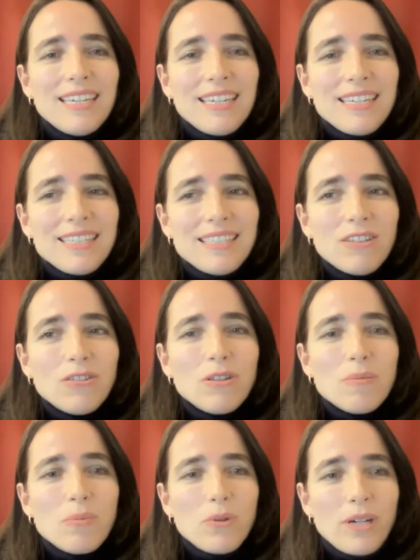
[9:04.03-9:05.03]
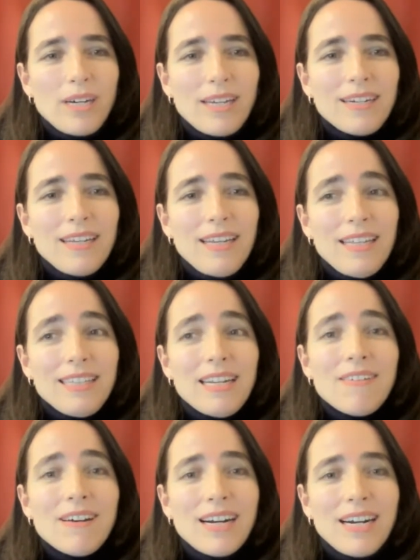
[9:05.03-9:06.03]
que es esto de poder eh,
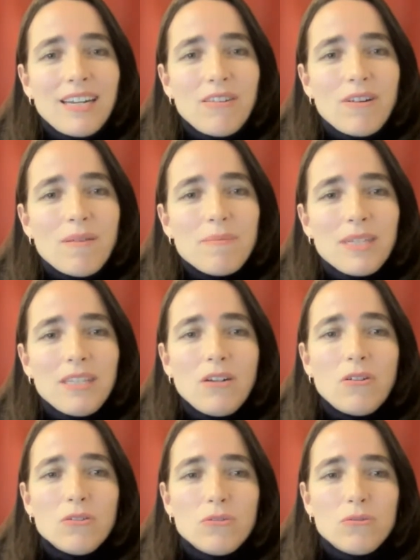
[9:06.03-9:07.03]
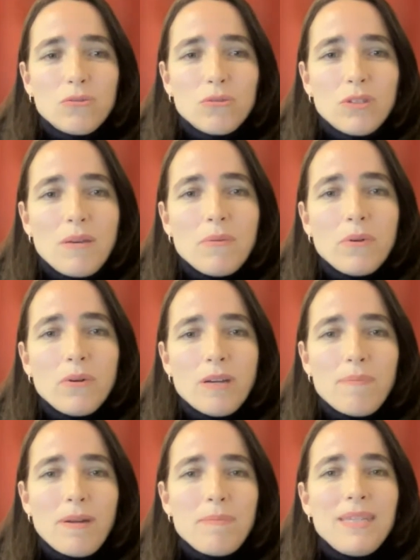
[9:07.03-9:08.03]
trabajar en un ambiente constructivo
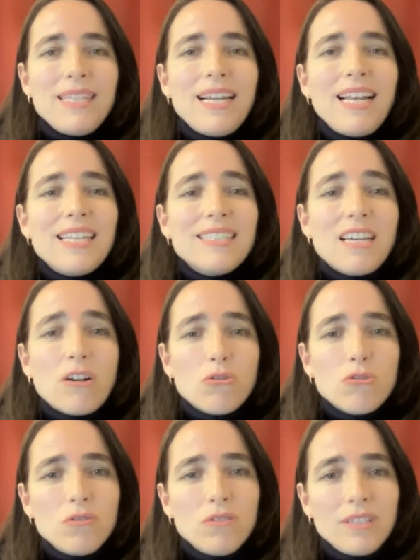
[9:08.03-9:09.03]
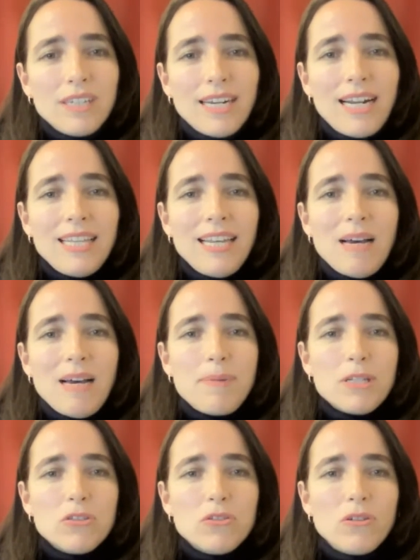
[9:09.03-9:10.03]
que permita el desarrollo integral de las
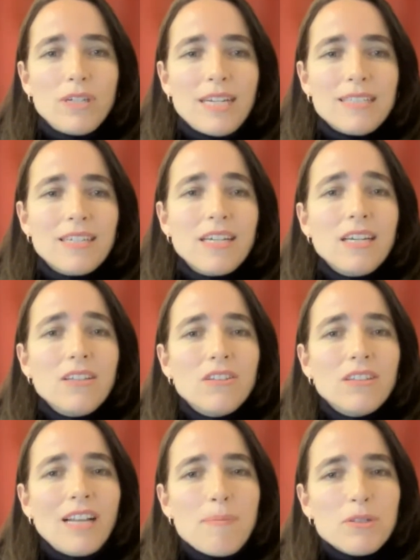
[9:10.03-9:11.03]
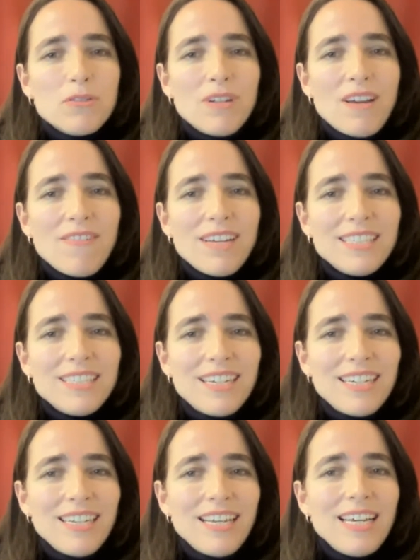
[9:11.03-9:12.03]
personas, donde las personas
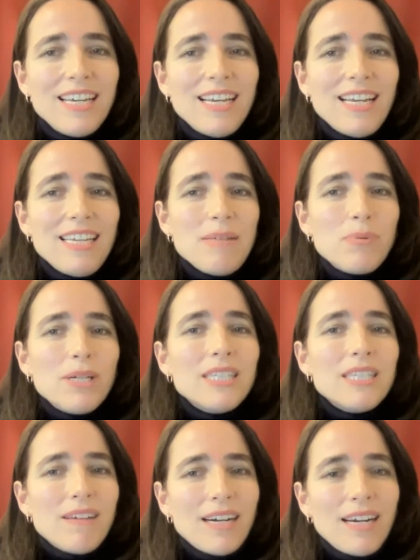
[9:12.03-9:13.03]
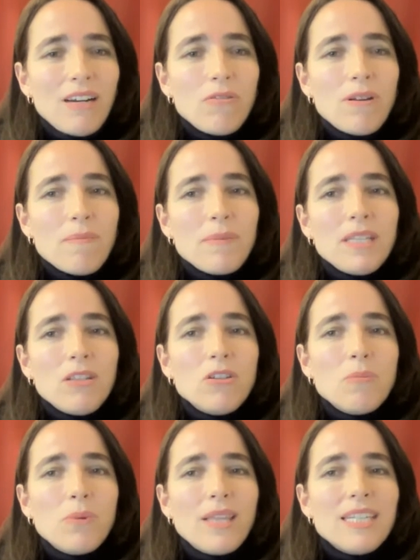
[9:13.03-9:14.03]
vayan y puedan trabajar en un ambiente
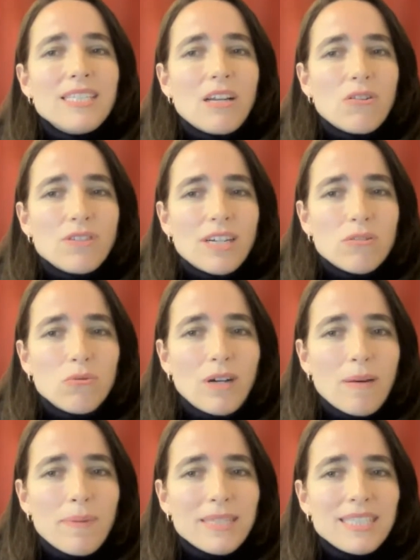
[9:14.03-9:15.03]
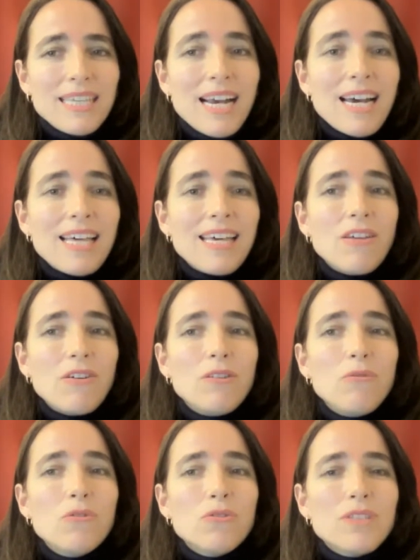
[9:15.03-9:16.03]
donde puedan desarrollar sus capacidades,
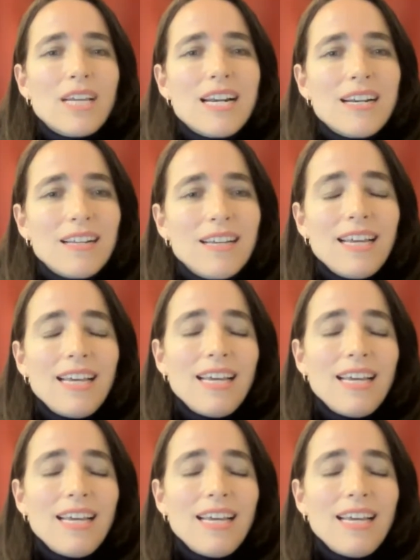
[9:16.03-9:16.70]
donde uno sean